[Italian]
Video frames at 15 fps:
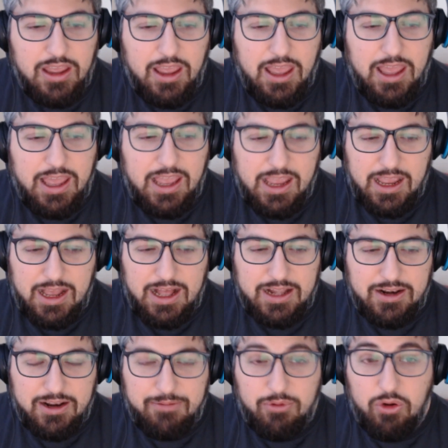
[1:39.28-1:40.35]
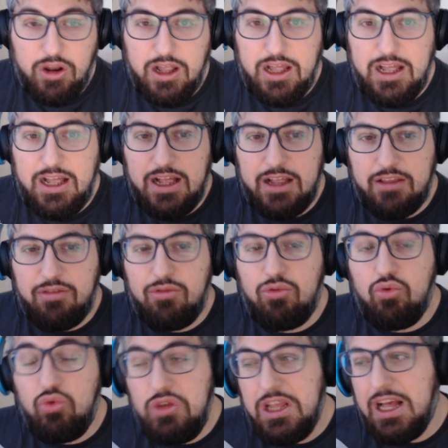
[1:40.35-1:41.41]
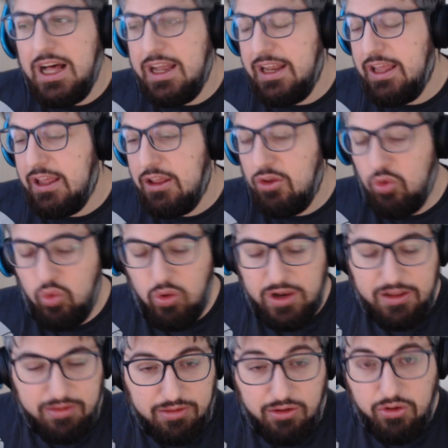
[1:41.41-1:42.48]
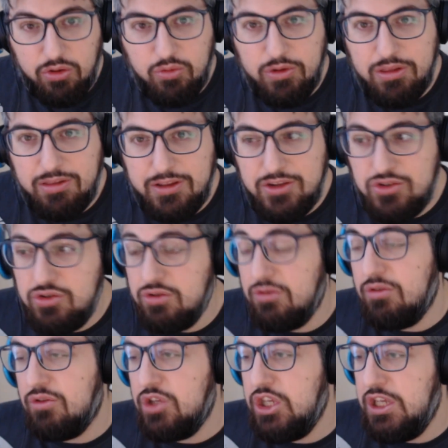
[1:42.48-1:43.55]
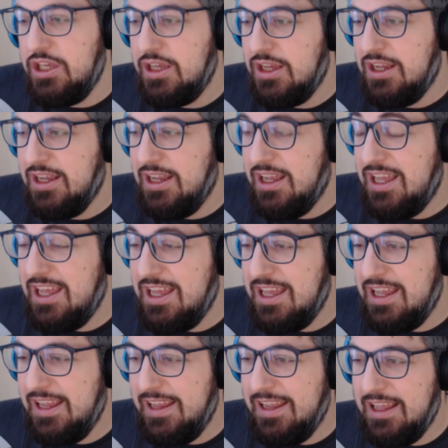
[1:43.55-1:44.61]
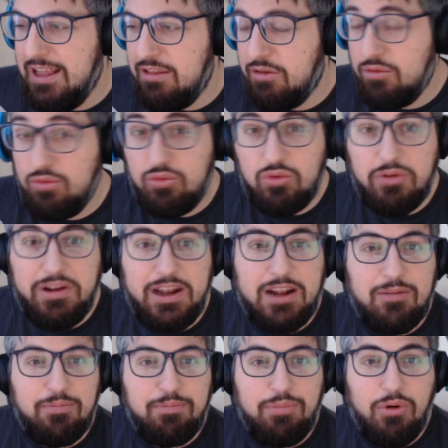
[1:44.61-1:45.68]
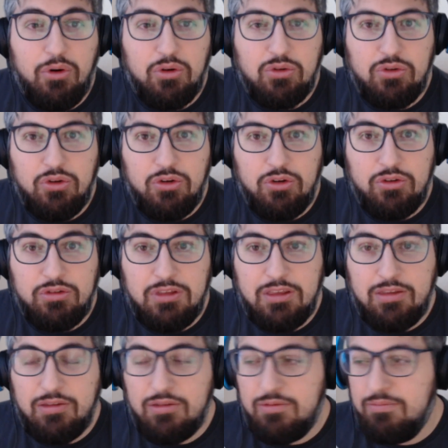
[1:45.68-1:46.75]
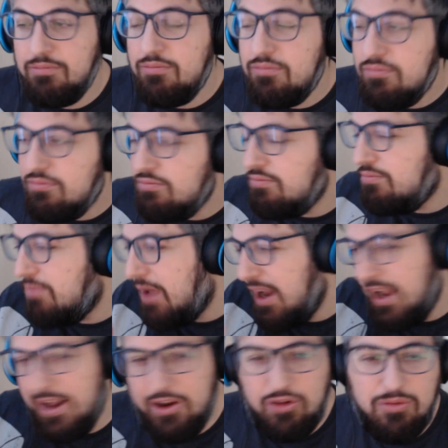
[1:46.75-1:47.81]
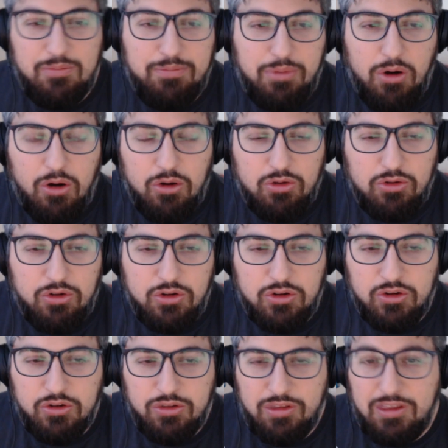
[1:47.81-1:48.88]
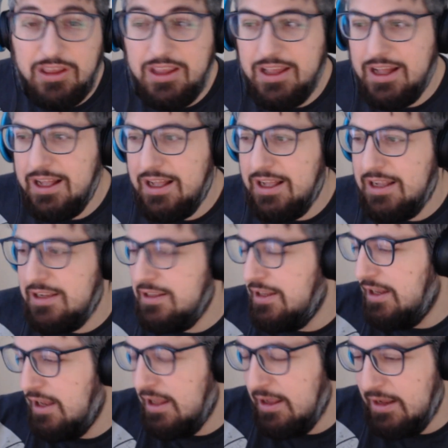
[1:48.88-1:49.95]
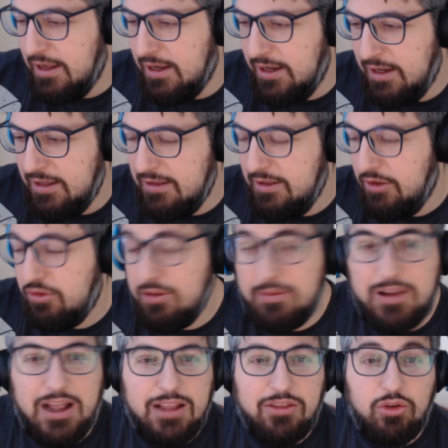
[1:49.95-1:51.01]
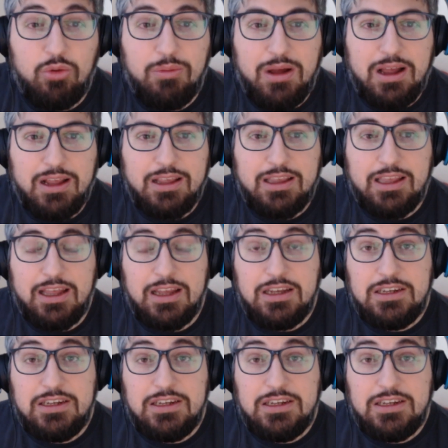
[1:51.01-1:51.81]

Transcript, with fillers: e andremo ora a studiare quali sono questi giochi e soprattutto vedere un poco se parlando un poco sia di, di cosa ho tratto ma anche